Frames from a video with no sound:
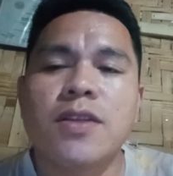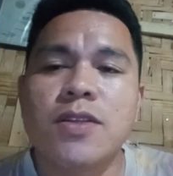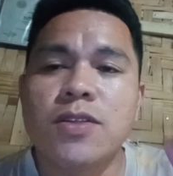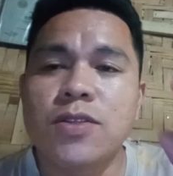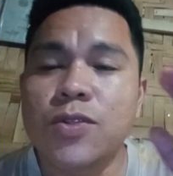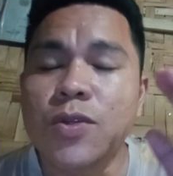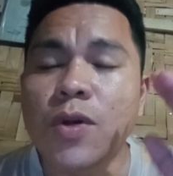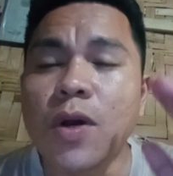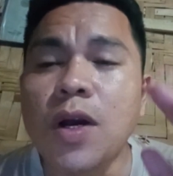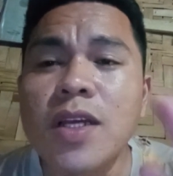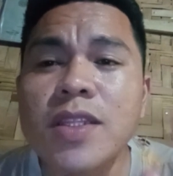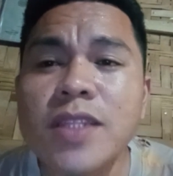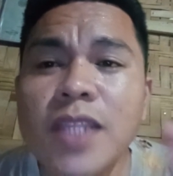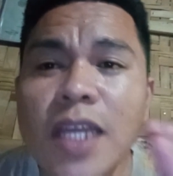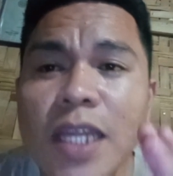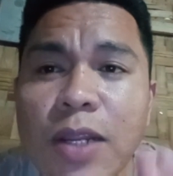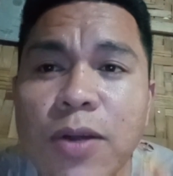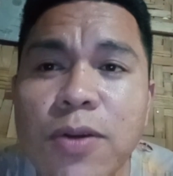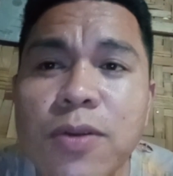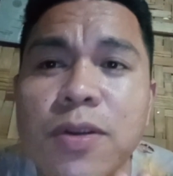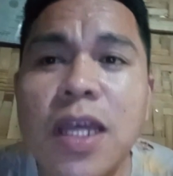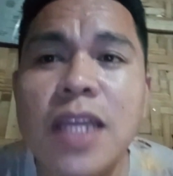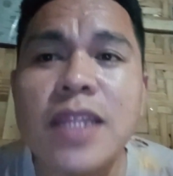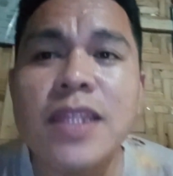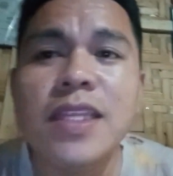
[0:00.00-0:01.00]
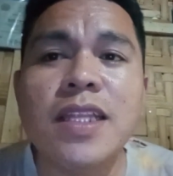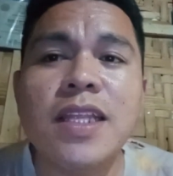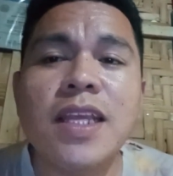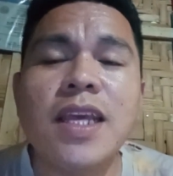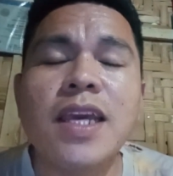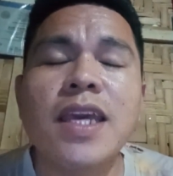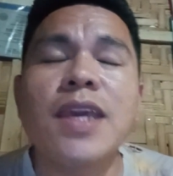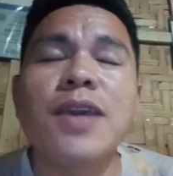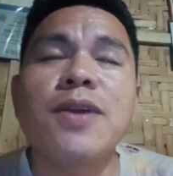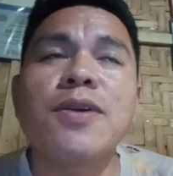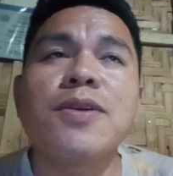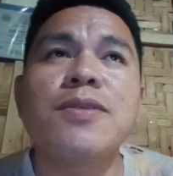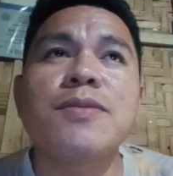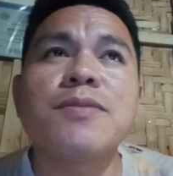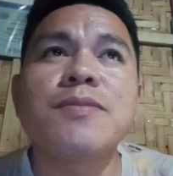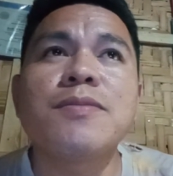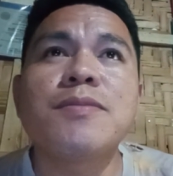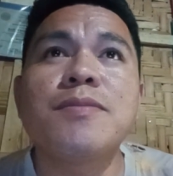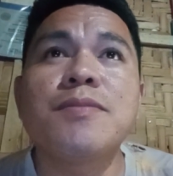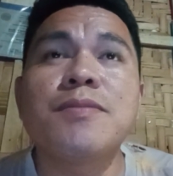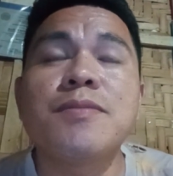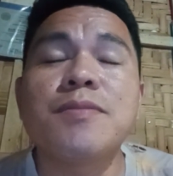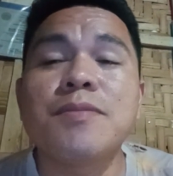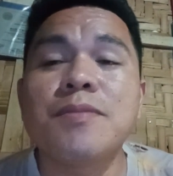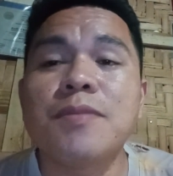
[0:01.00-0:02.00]
so ang tanong natin ngayon
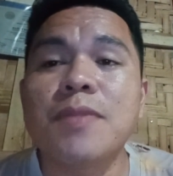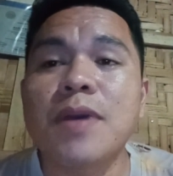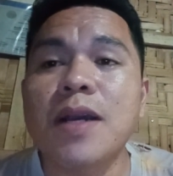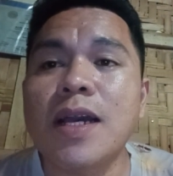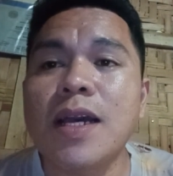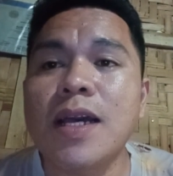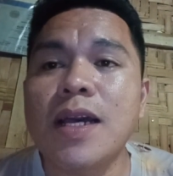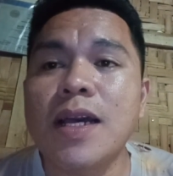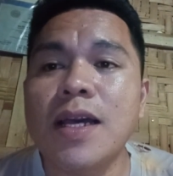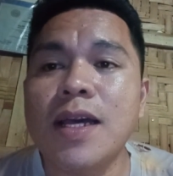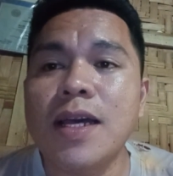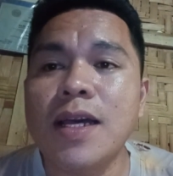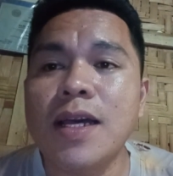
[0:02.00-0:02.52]
mga